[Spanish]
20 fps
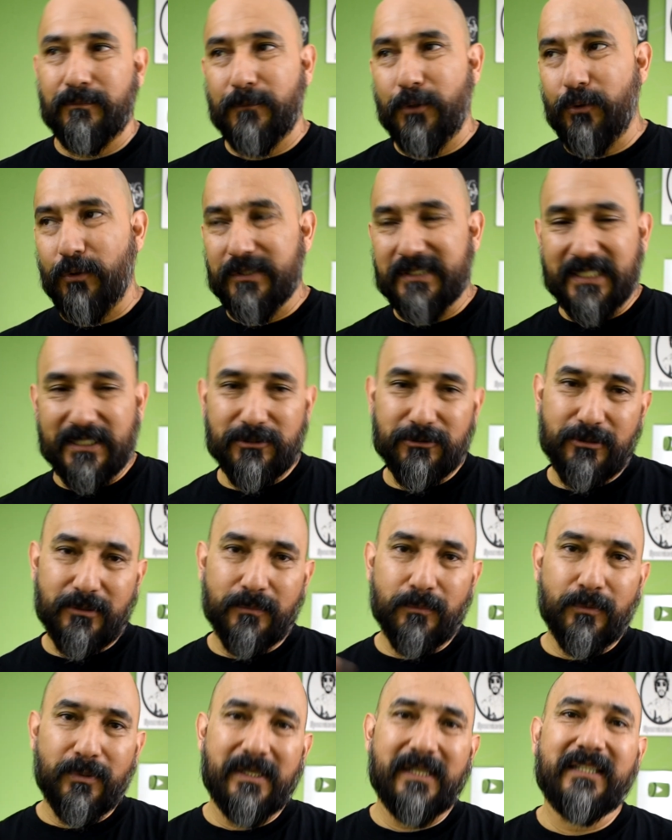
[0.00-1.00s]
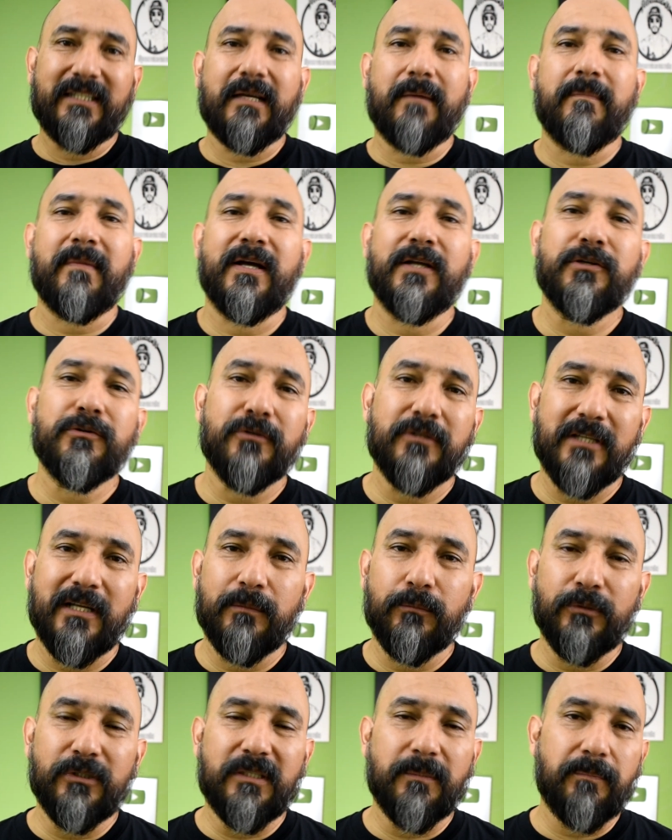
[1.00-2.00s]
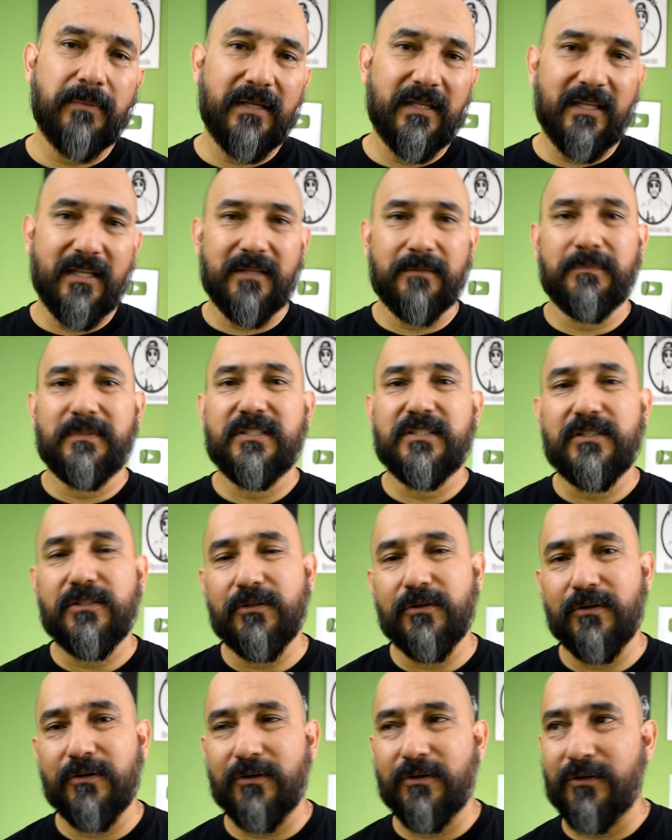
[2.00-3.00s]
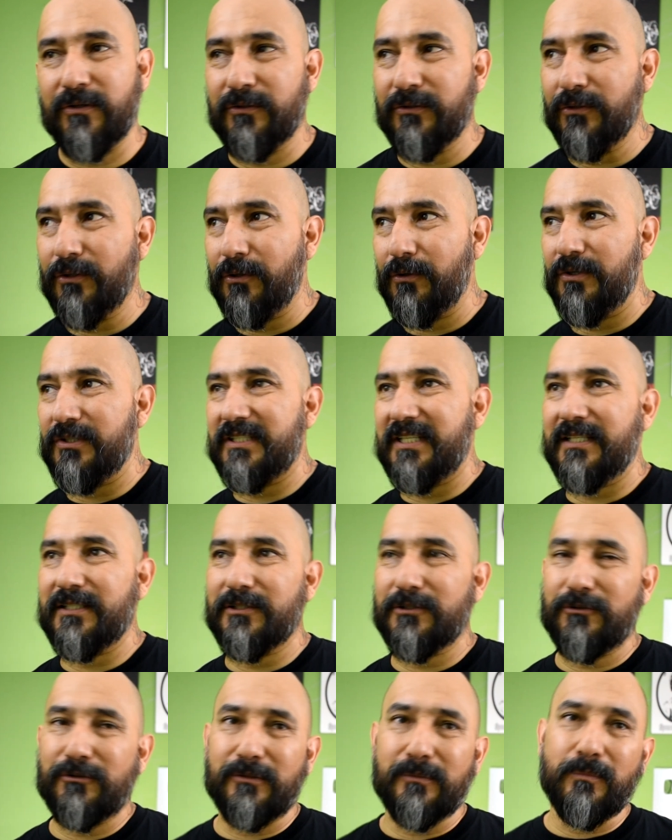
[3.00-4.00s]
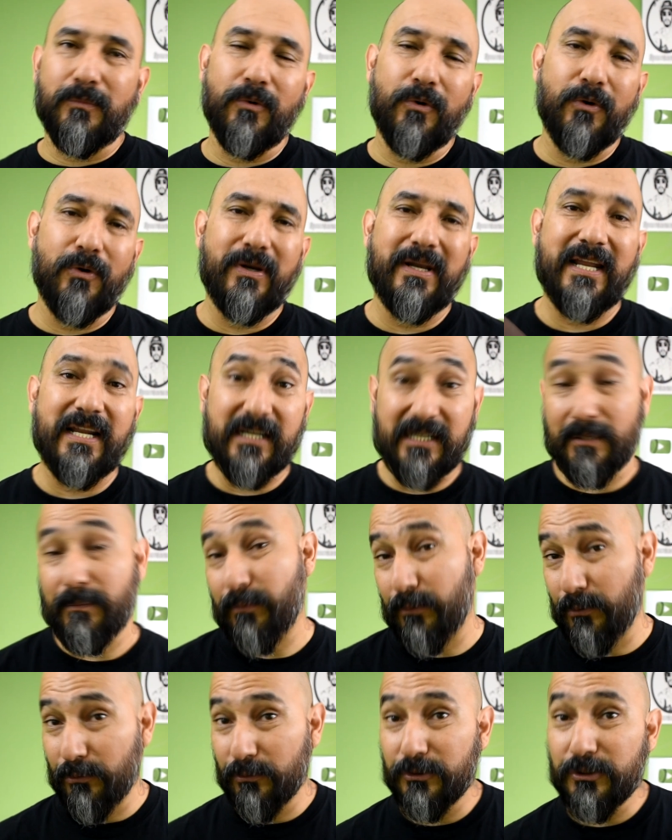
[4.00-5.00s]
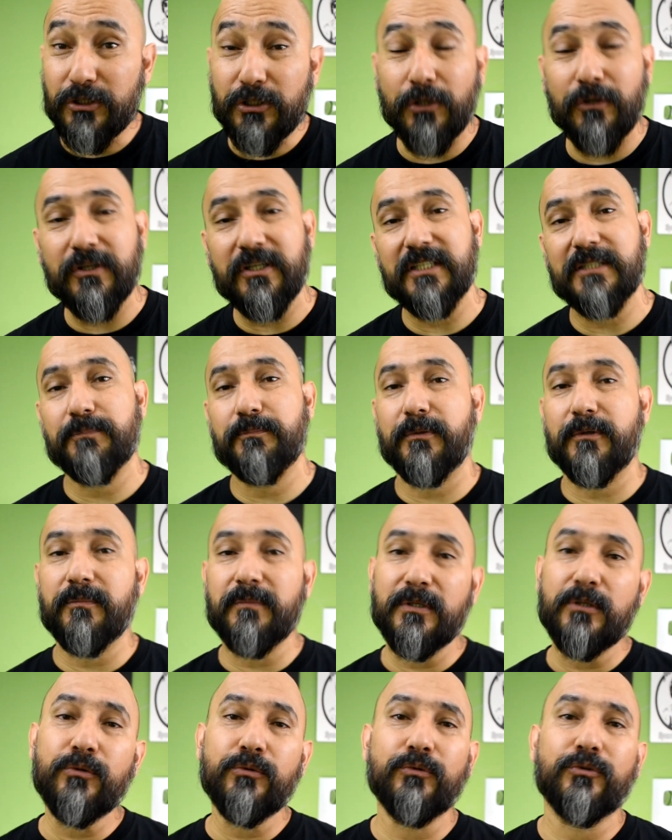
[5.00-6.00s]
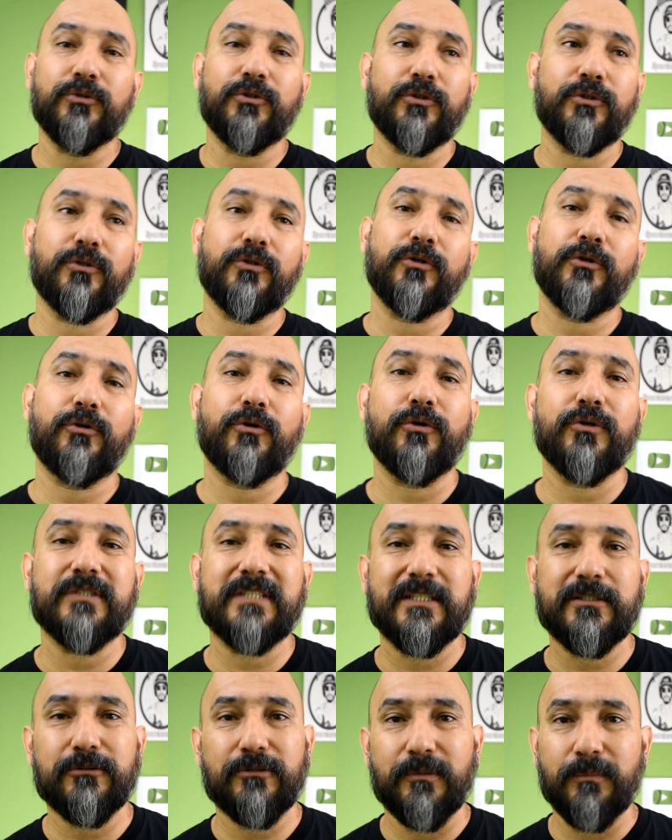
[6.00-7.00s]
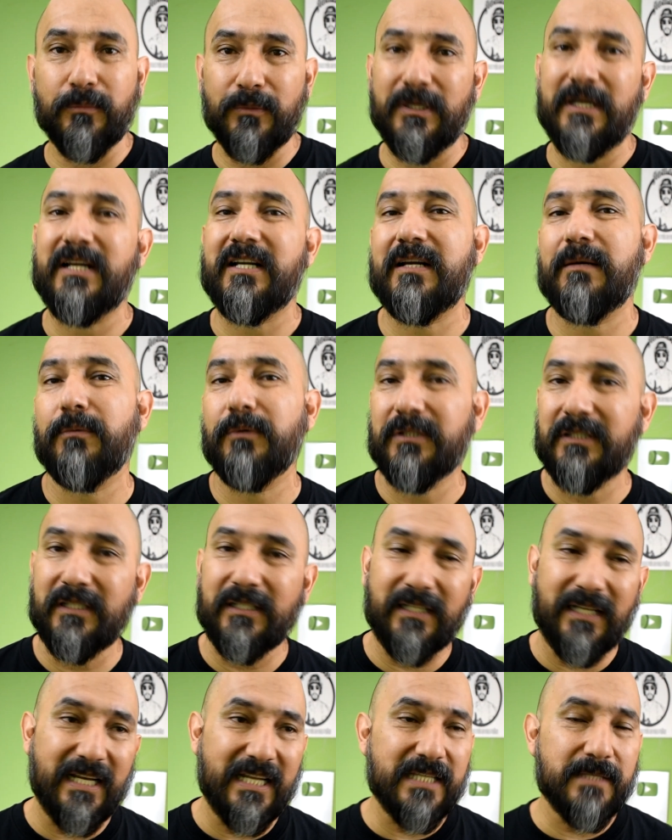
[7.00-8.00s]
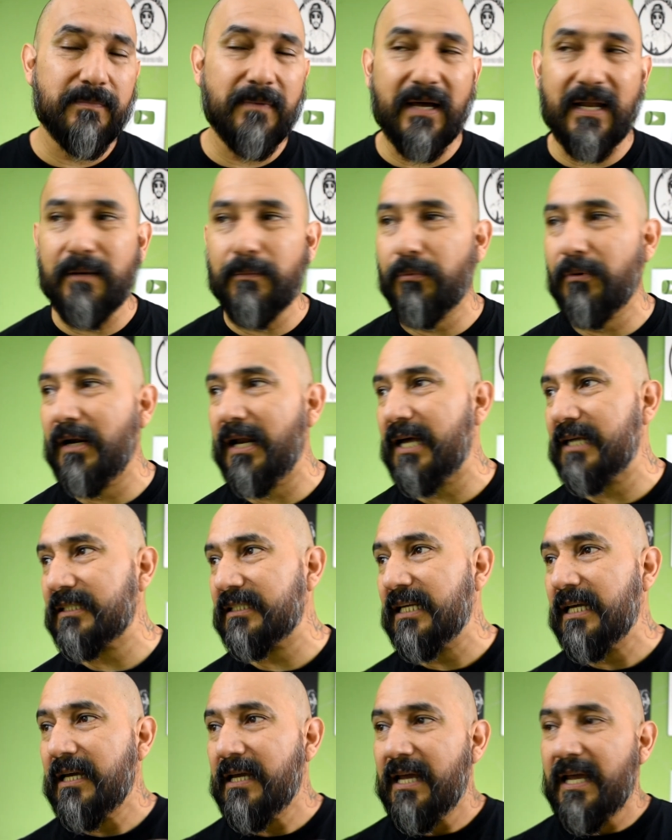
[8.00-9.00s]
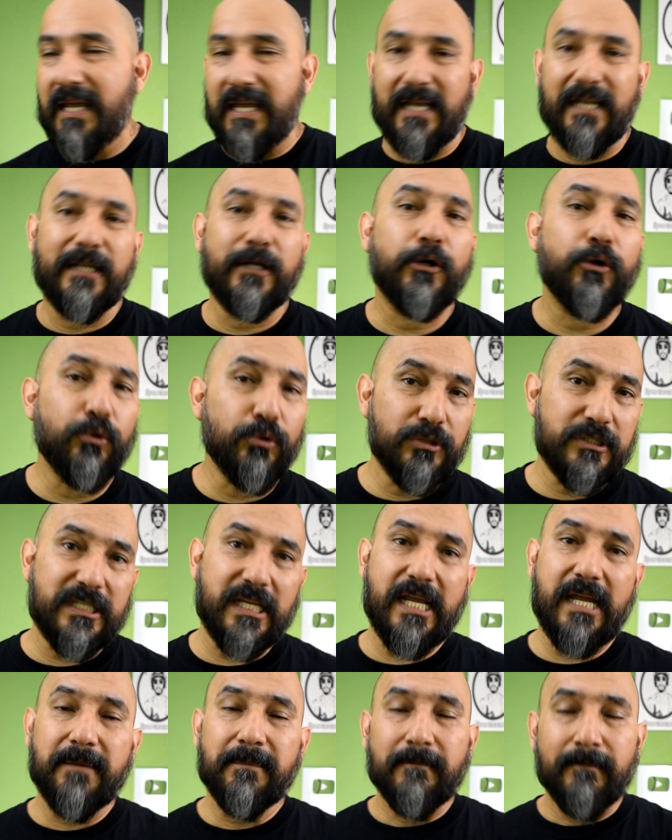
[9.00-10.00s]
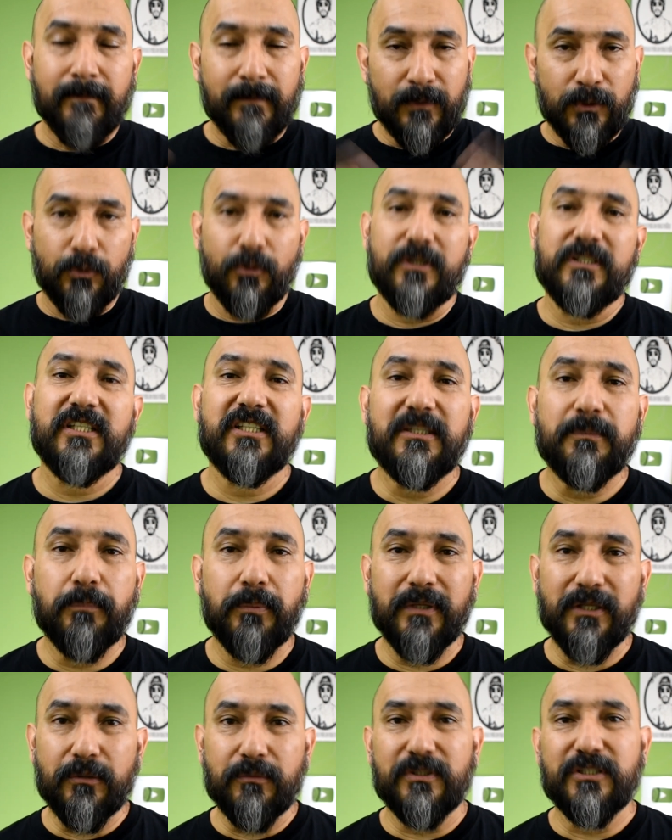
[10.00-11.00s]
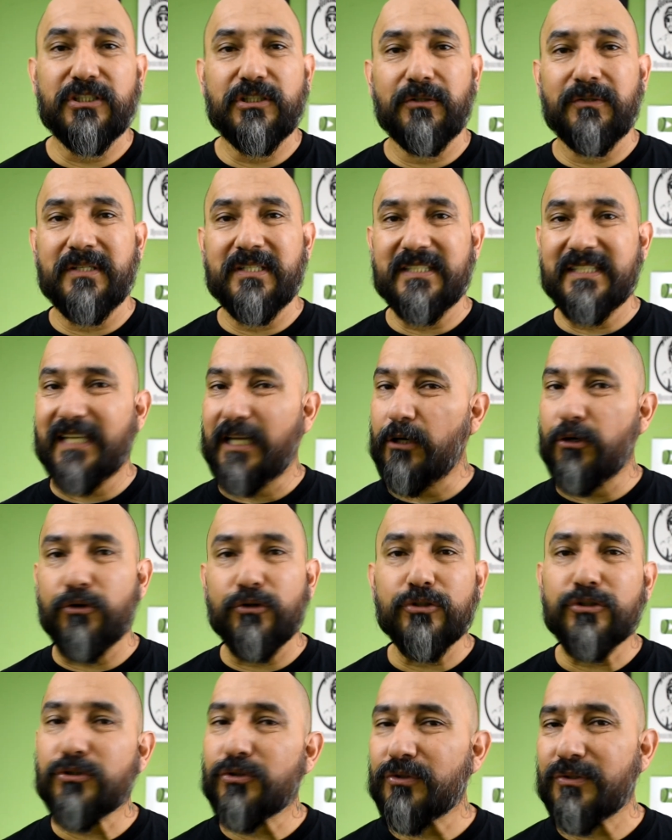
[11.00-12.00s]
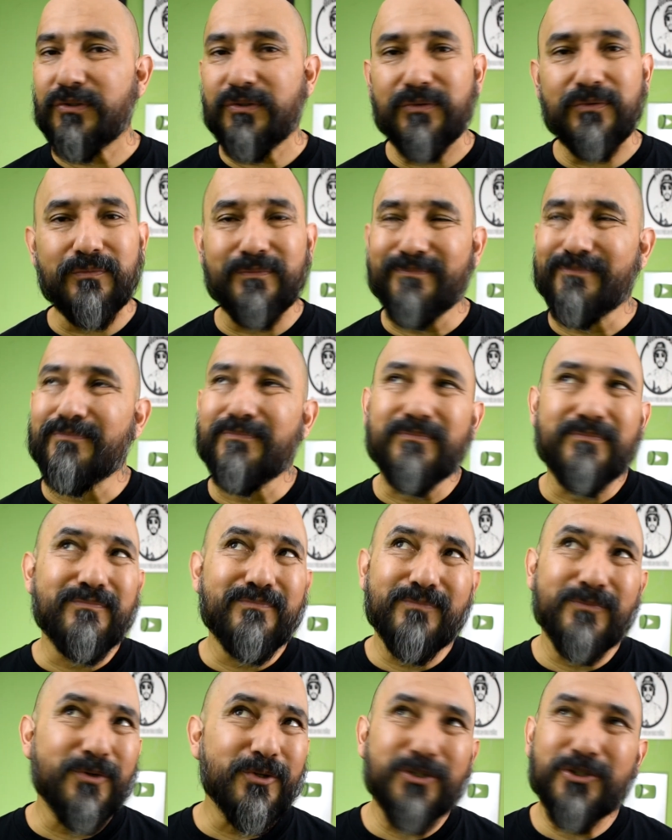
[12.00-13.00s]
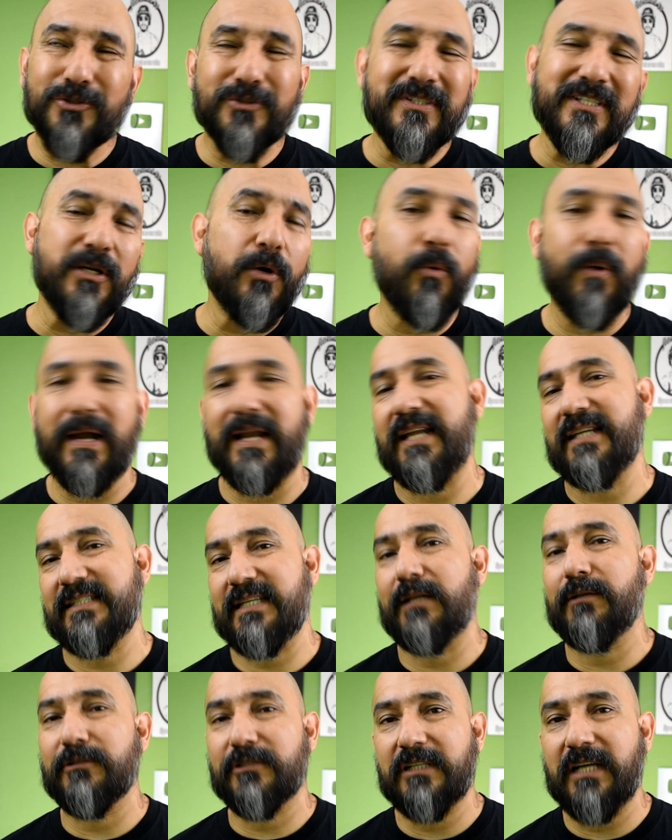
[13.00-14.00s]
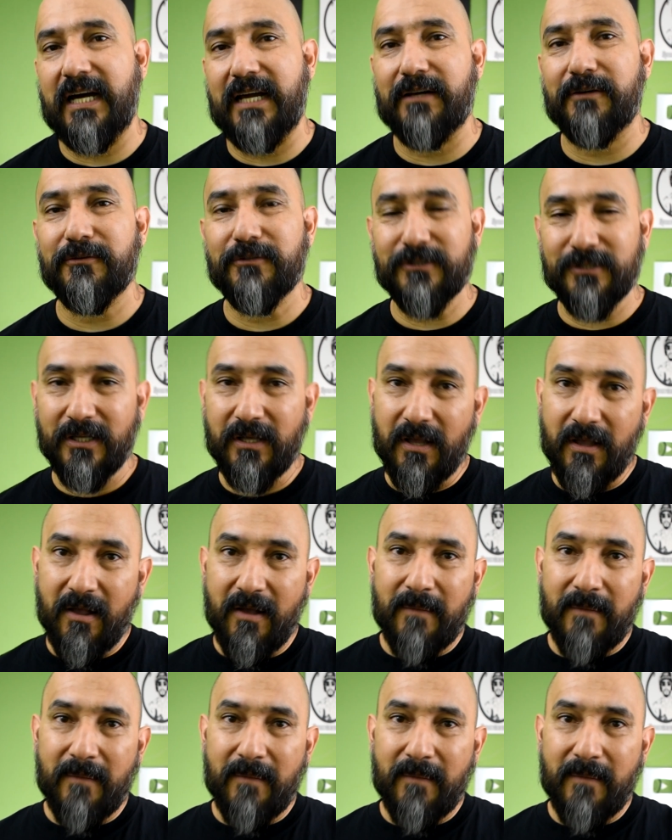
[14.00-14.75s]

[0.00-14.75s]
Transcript: Cosas como el tamaño del múltiple de admisión, cosas como las revoluciones por minuto, cosas como el rebote de las válvulas, el cruce, todo ese tipo de cuestiones que no son no son iguales a los carros,